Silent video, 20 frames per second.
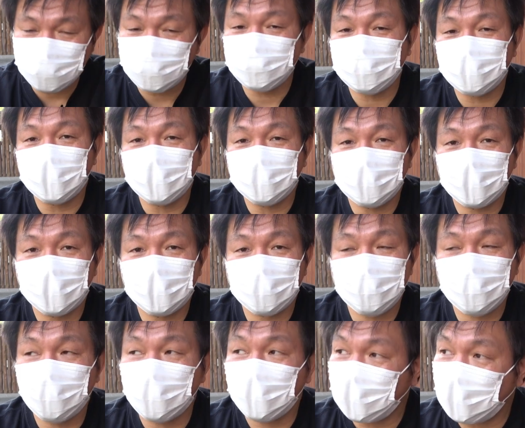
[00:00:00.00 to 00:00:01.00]
分なんで
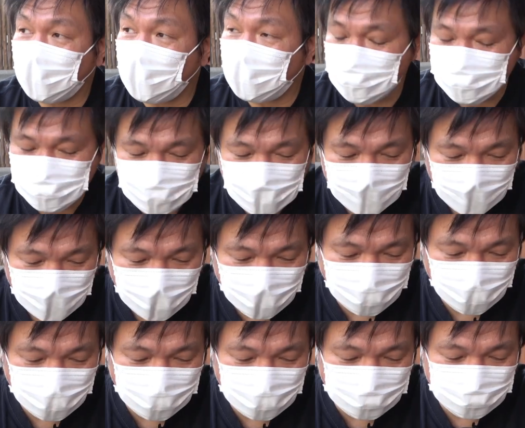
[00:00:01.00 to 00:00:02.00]
これが
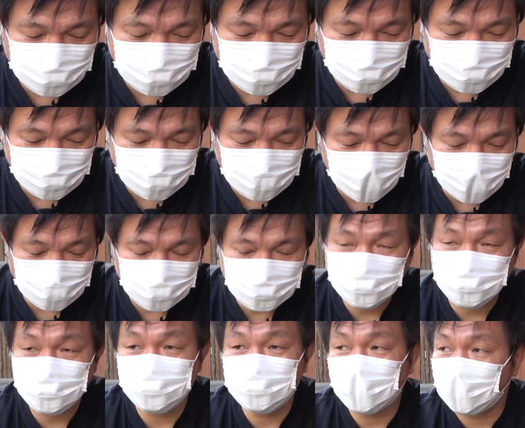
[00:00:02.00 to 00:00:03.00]
今ね13時
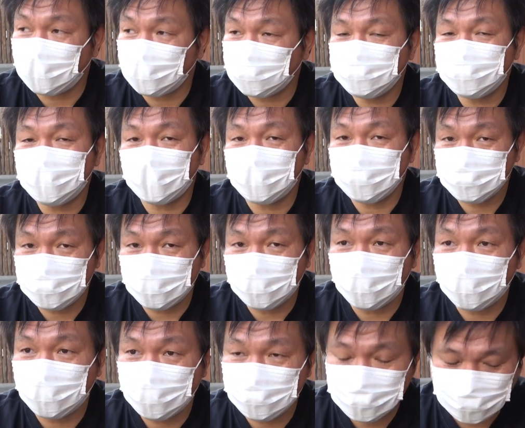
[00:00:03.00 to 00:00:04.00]
17分なんです
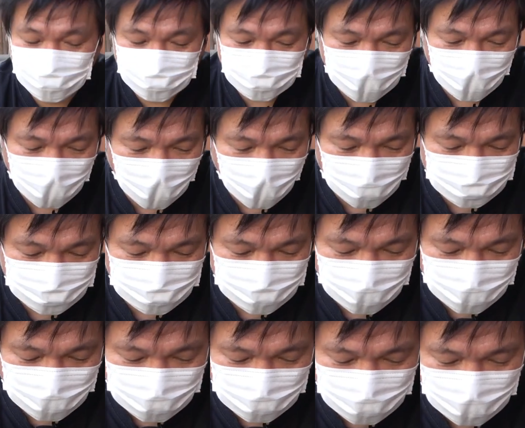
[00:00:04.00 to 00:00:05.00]
よこれ18
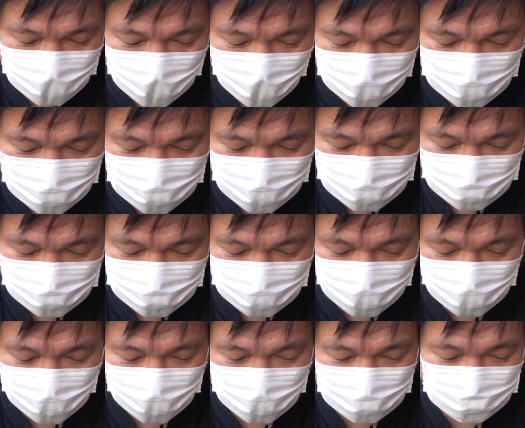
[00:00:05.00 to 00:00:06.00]
分ぐらいになった
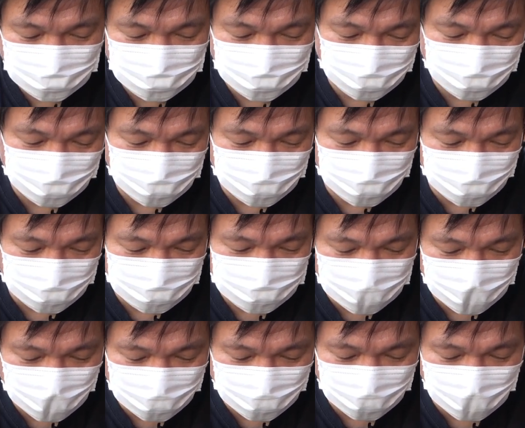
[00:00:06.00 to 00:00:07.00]
らちょっと移動し
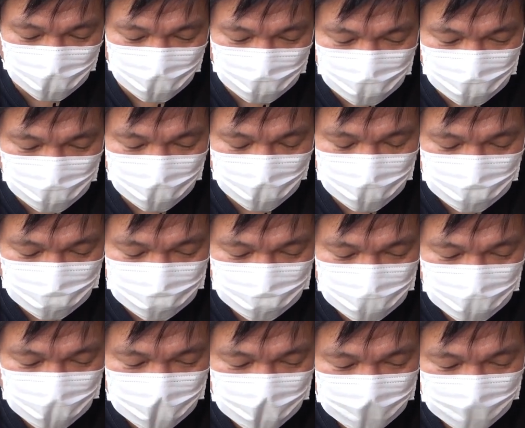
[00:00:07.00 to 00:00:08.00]
てるのかな、
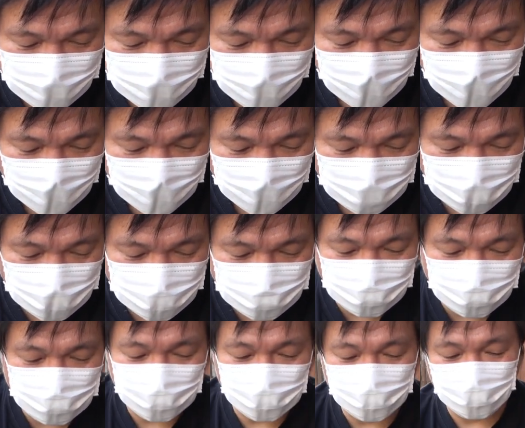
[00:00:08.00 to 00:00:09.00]
まあ、
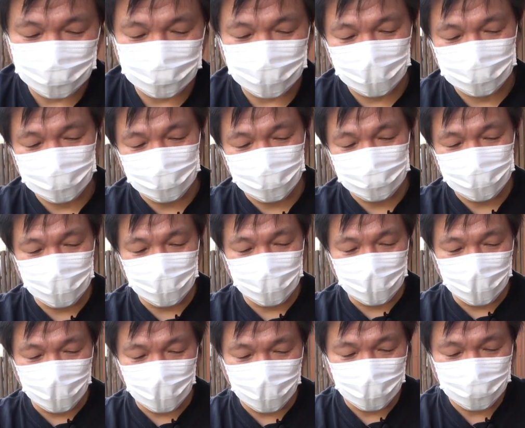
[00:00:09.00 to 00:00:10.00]
ちょっと待ってみよう
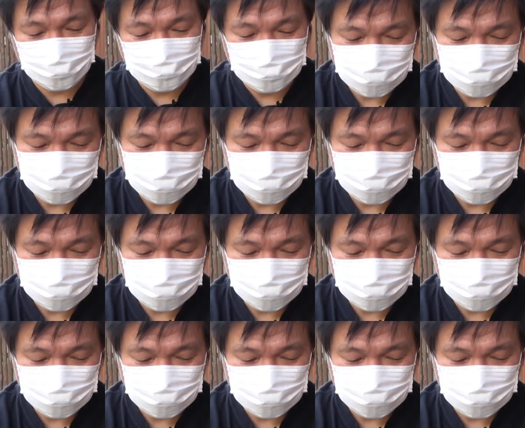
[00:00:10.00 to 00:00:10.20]
か。